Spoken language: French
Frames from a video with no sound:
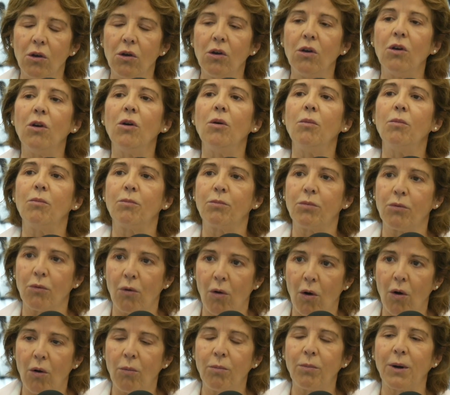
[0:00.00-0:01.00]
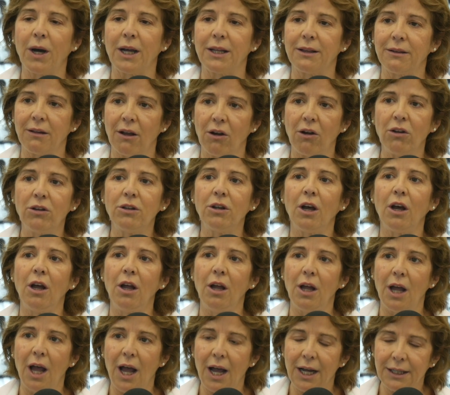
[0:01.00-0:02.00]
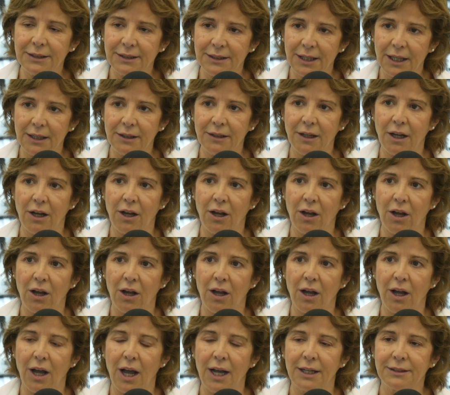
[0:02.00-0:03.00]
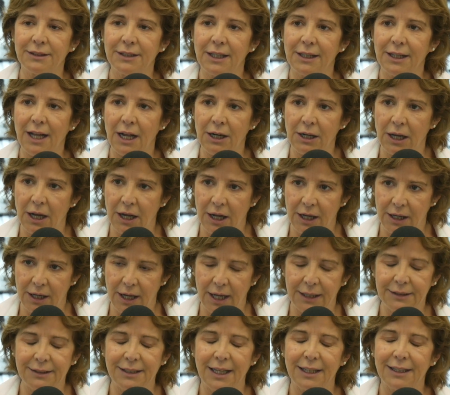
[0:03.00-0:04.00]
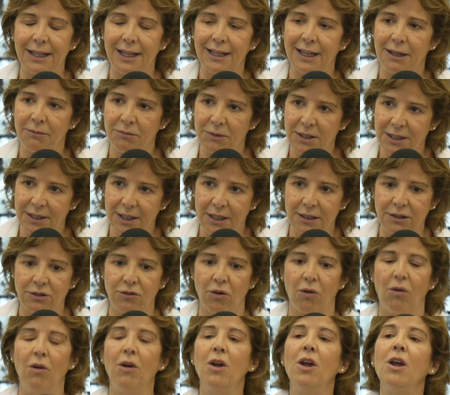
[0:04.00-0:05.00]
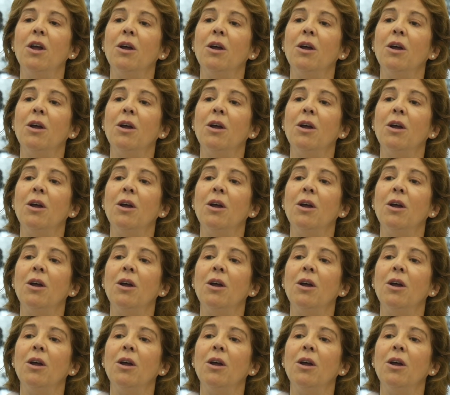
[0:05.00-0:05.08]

eux pourront prétendre à cette, euh, cette, indemnisation.